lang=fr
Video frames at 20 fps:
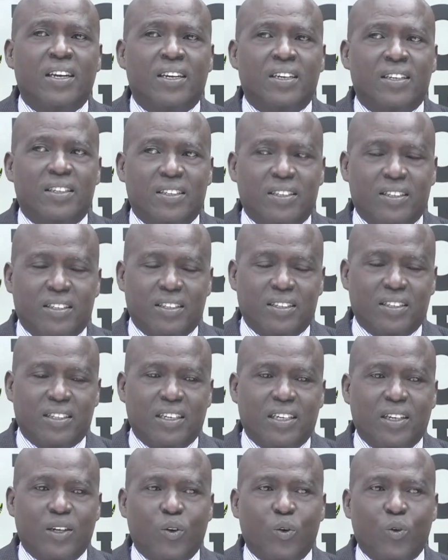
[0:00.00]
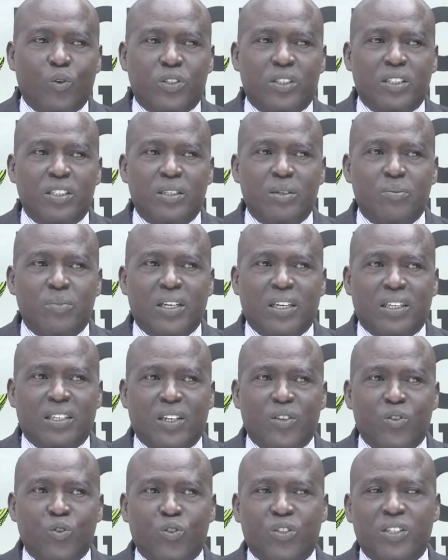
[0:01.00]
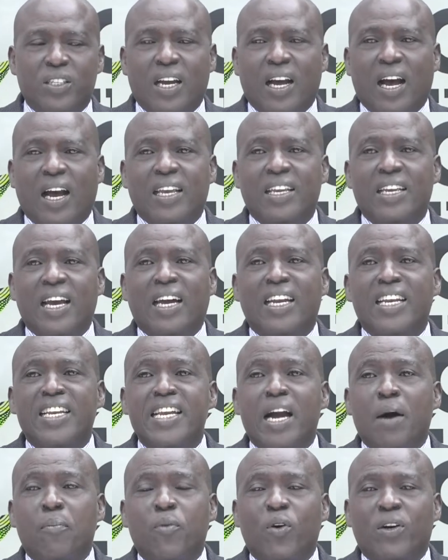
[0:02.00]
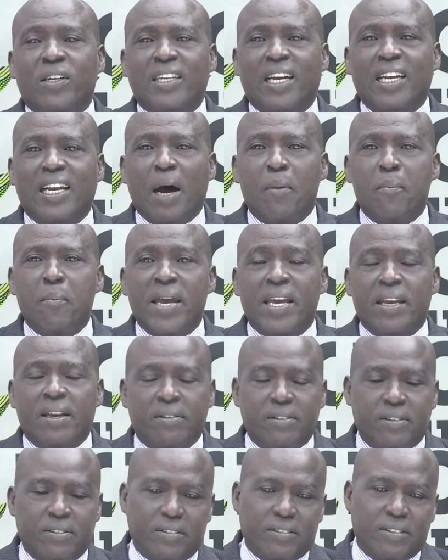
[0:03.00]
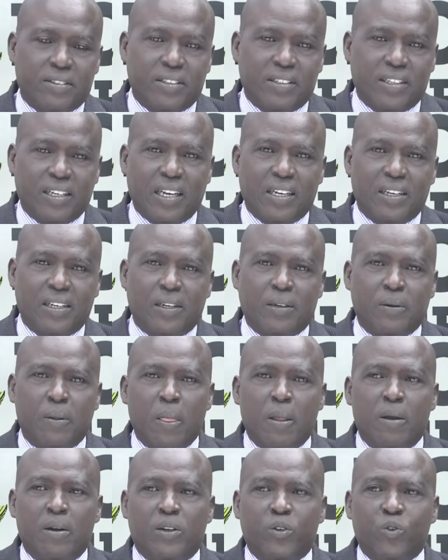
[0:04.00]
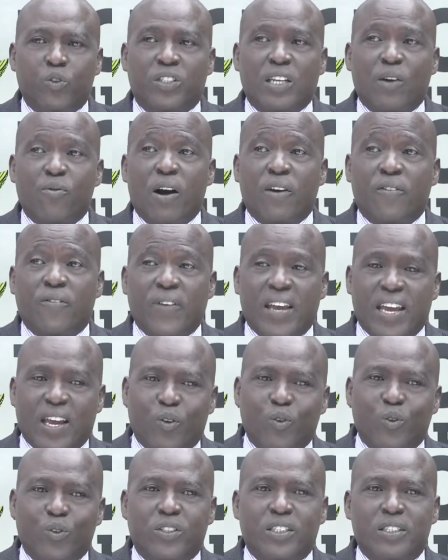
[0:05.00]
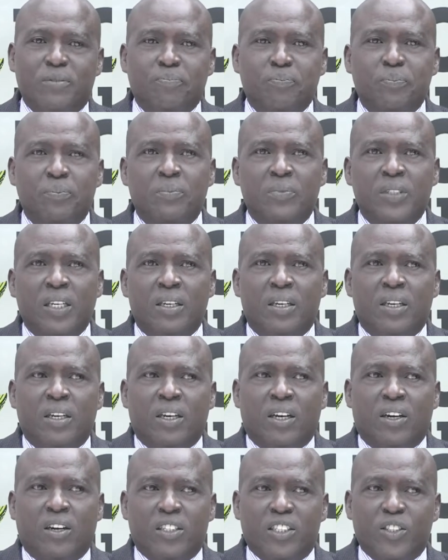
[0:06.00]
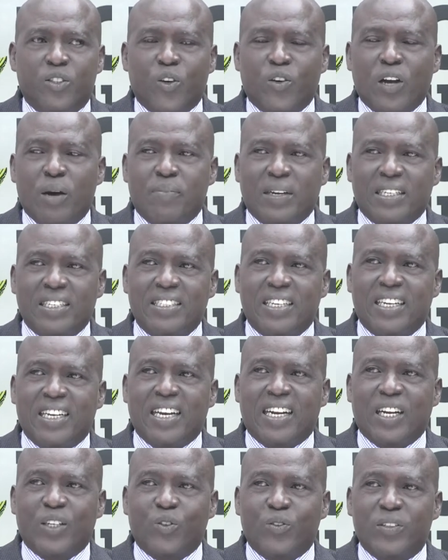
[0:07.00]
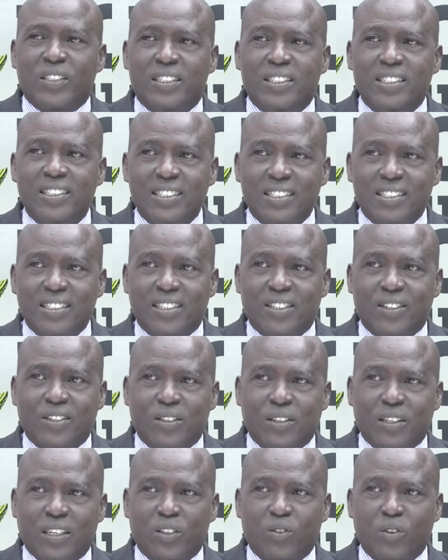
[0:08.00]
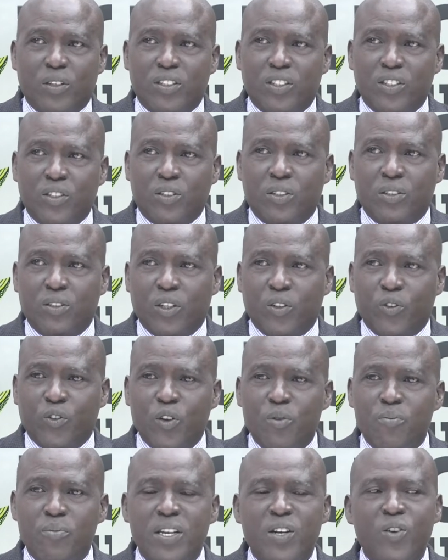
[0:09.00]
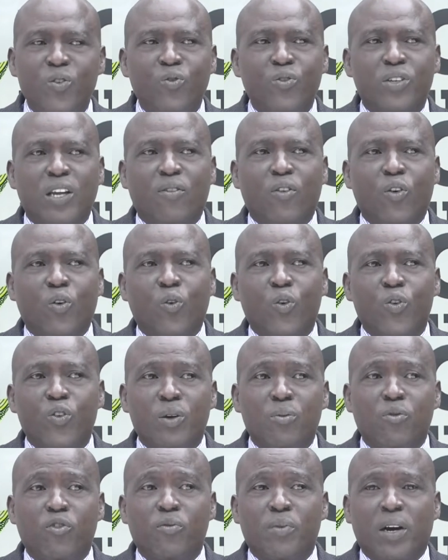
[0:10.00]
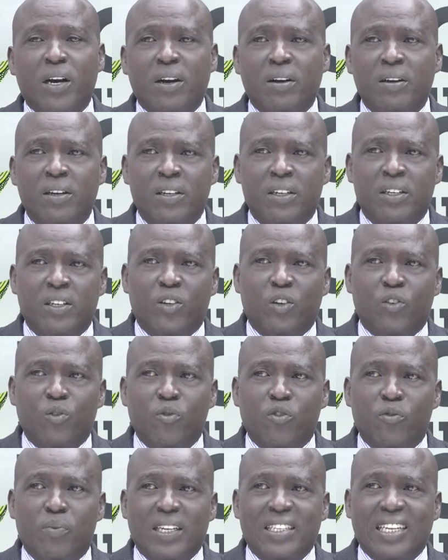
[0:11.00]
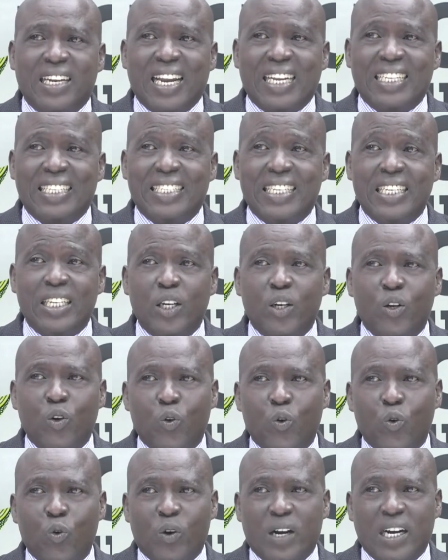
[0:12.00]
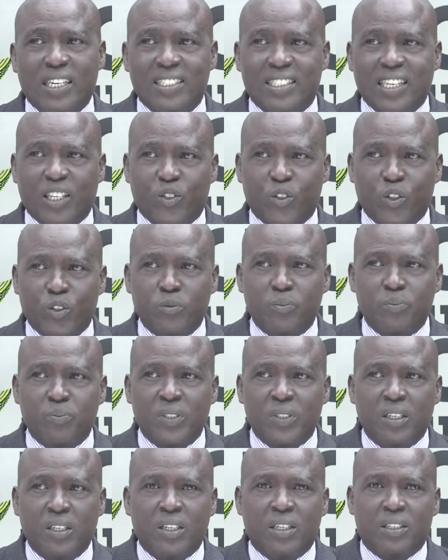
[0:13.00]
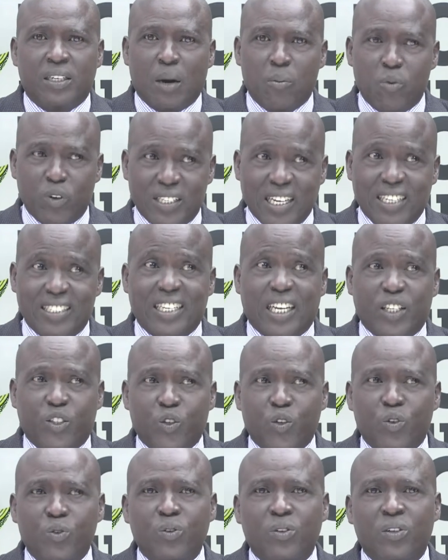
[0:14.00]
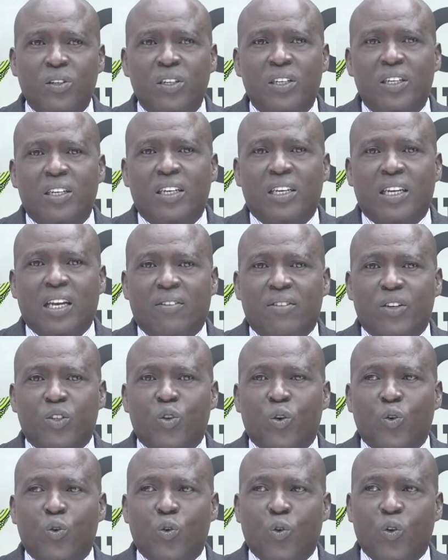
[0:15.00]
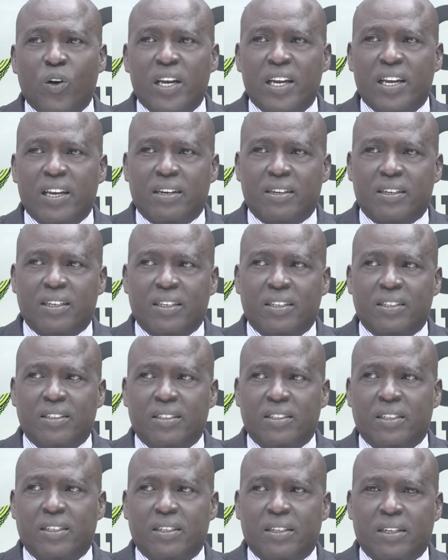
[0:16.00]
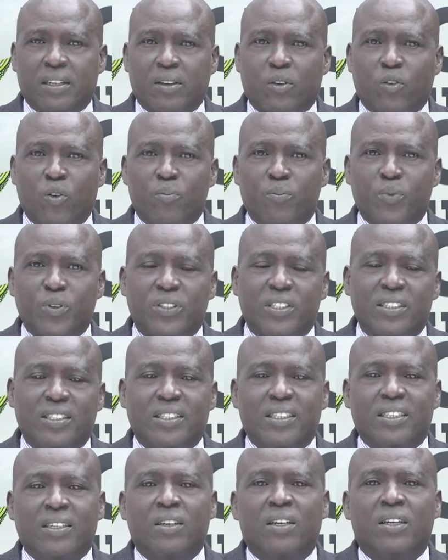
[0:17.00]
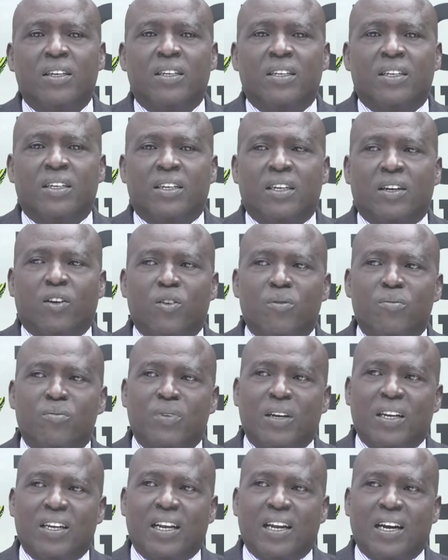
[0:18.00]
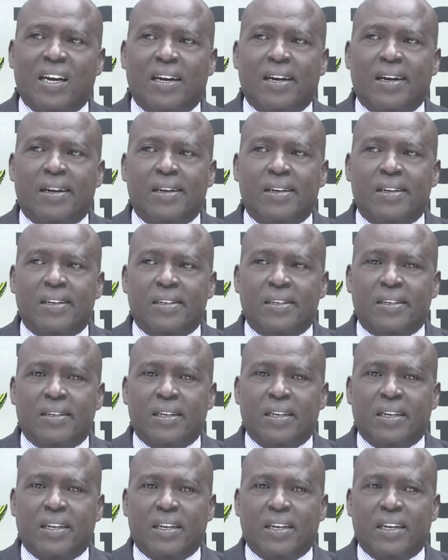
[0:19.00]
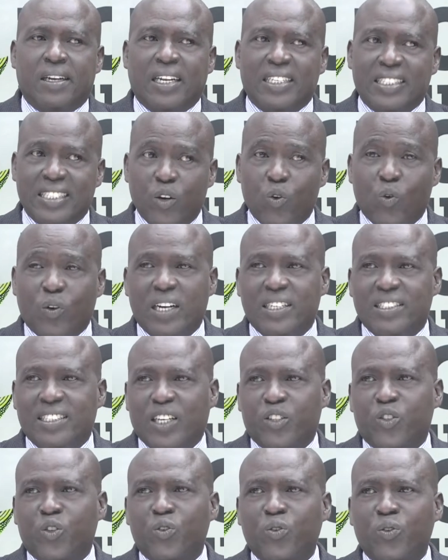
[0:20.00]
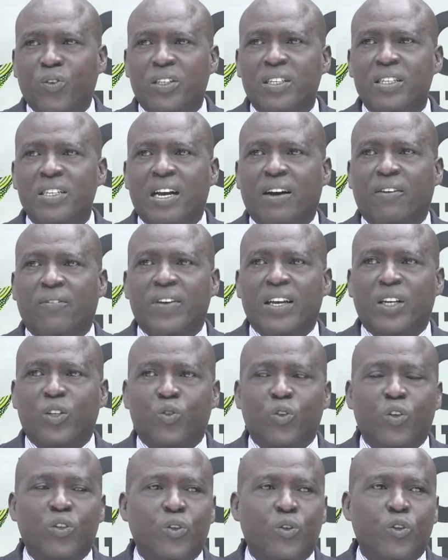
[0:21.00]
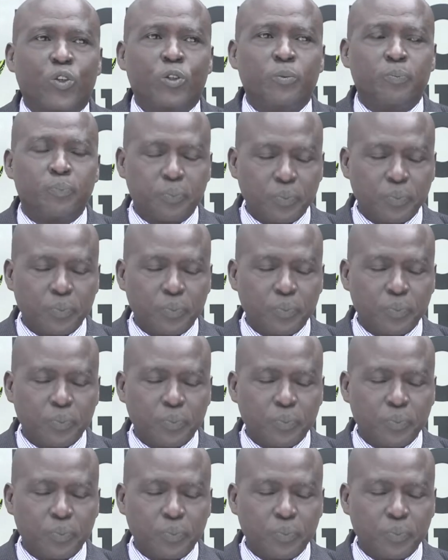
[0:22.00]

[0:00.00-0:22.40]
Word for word: et euh, aussi, bien entendu, aussi en y apportant la main, euh, le savoir-faire aussi. Euh, disons qu'à partir des années 90, 90, 2000, nous avons connu un mouvement, le mouvement de la délocalisation, la mondialisation, et avec son corollaire euh, qu'on peut citer euh, comme la, délocalisation, qui a fait en sorte que